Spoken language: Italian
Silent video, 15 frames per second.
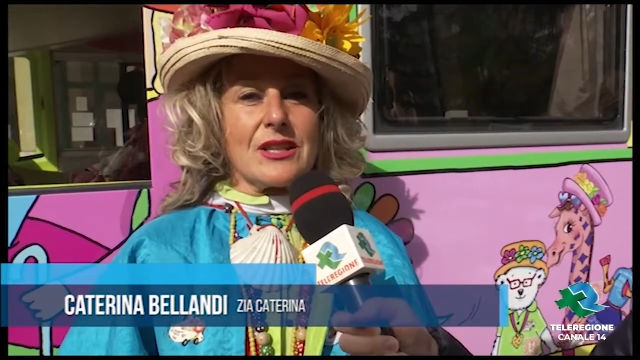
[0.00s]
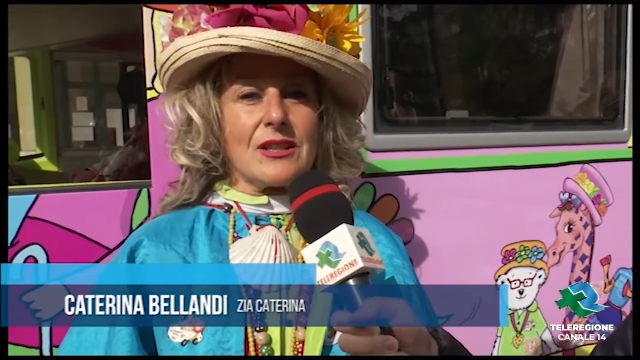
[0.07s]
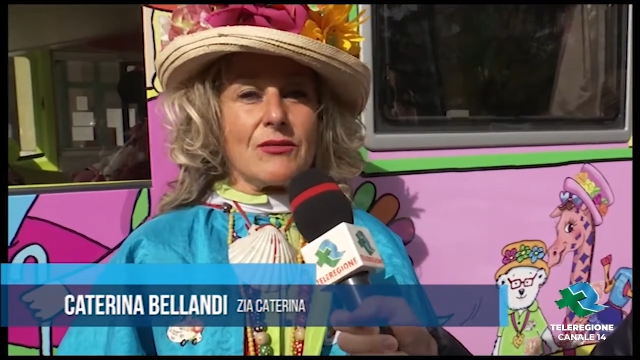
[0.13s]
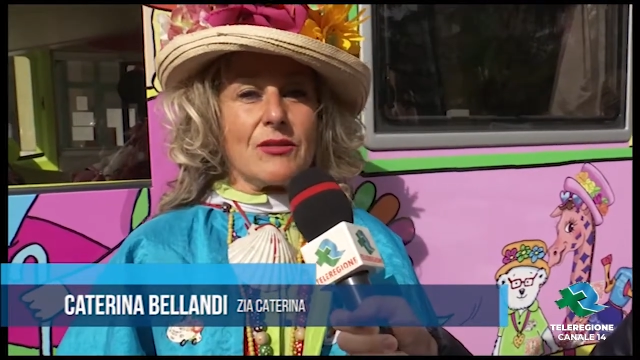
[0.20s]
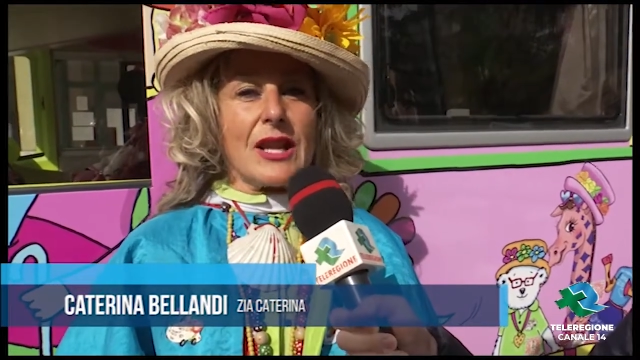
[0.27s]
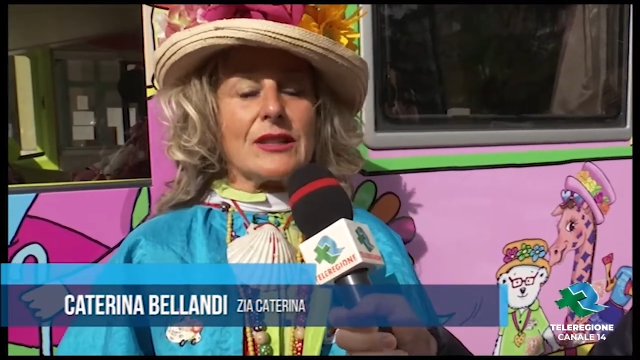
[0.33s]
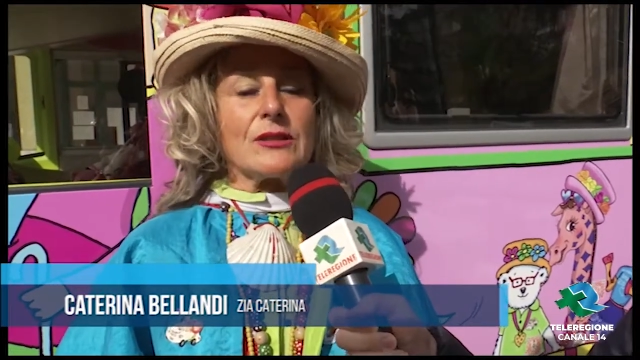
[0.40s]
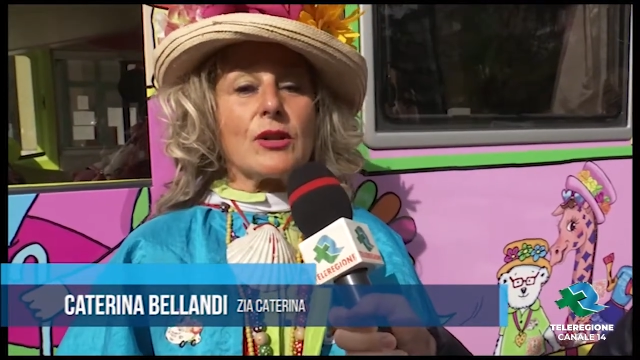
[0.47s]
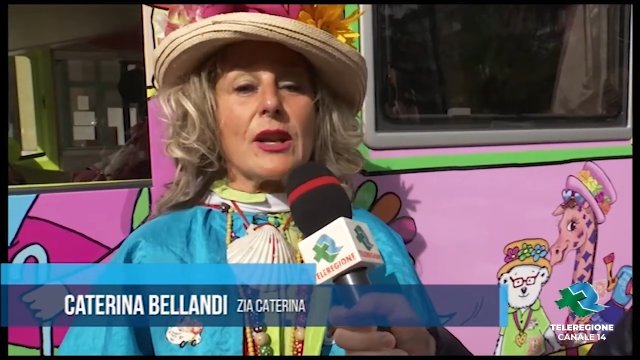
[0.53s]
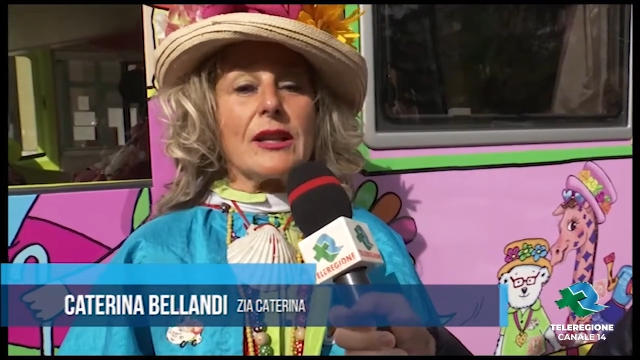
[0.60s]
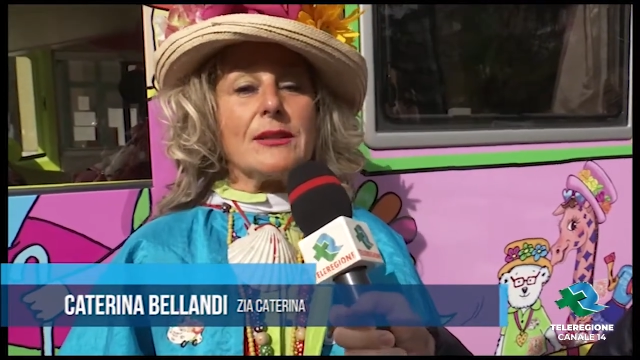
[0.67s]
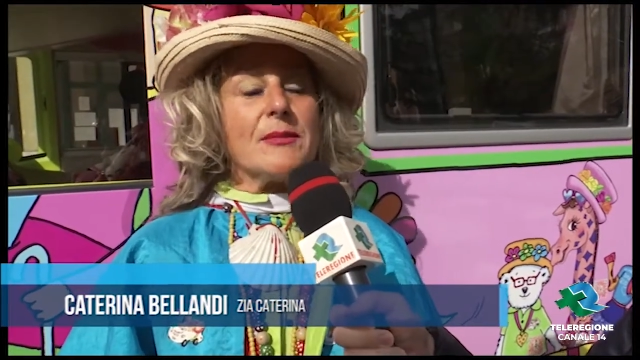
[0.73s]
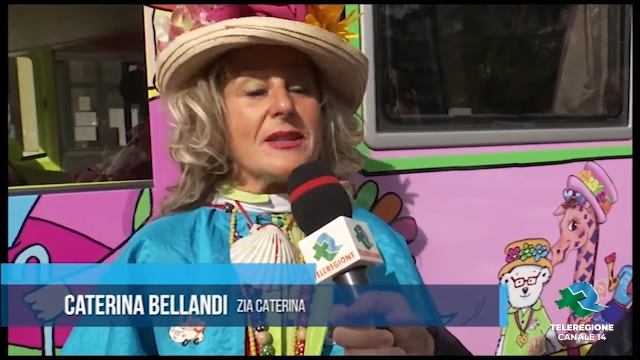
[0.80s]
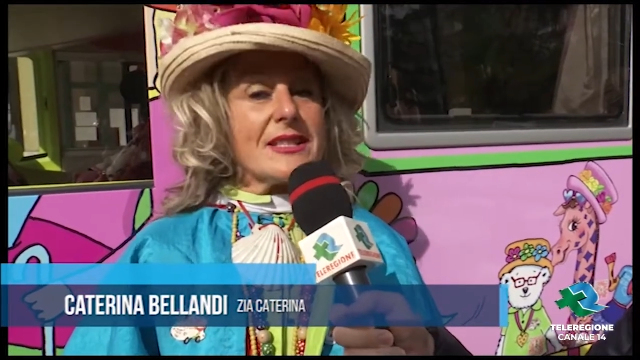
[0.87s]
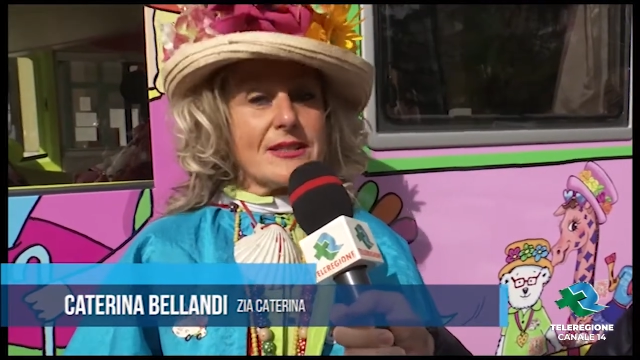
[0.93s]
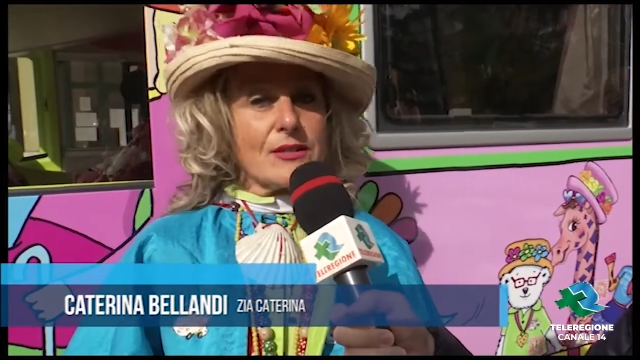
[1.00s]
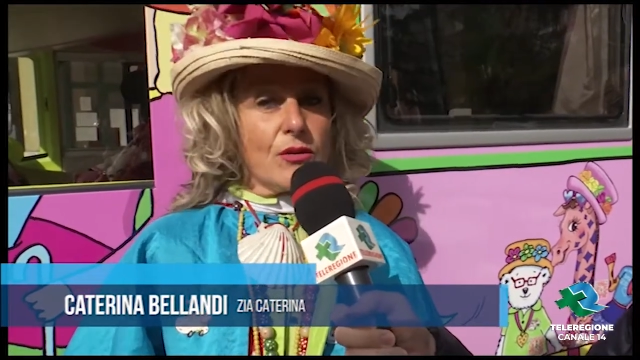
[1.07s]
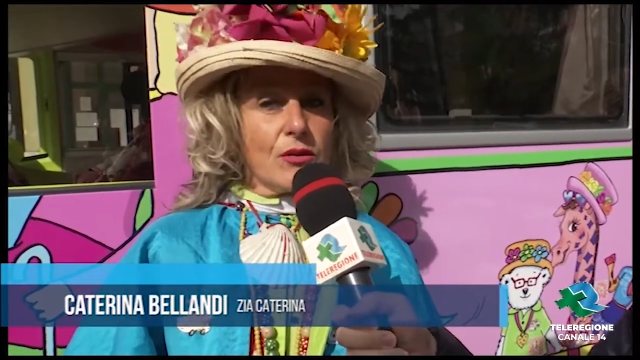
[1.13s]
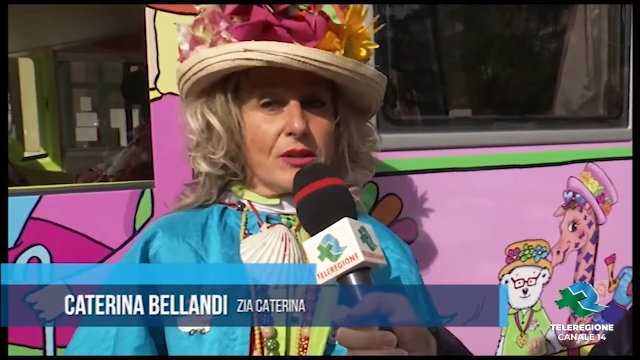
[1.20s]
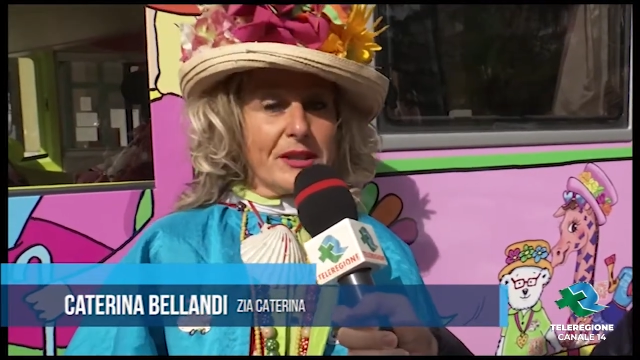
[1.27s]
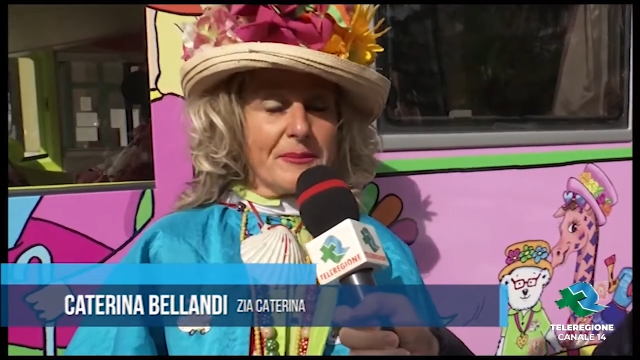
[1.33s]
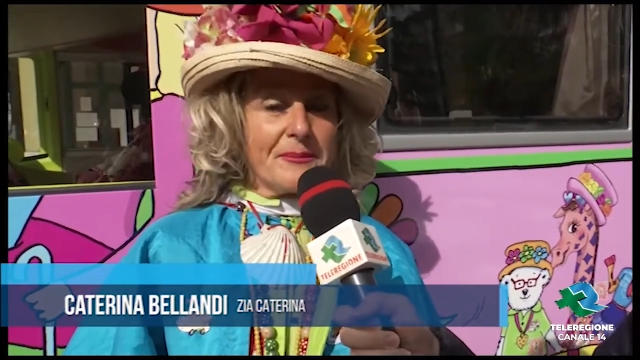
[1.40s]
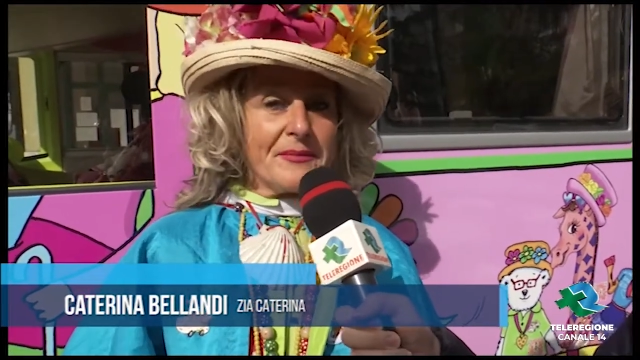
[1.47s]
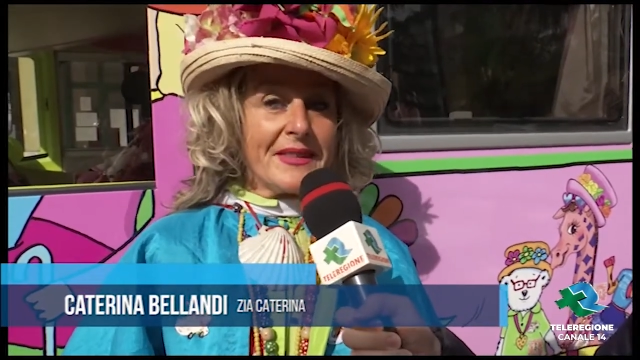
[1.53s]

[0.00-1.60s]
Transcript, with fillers: in un'altra dimensione.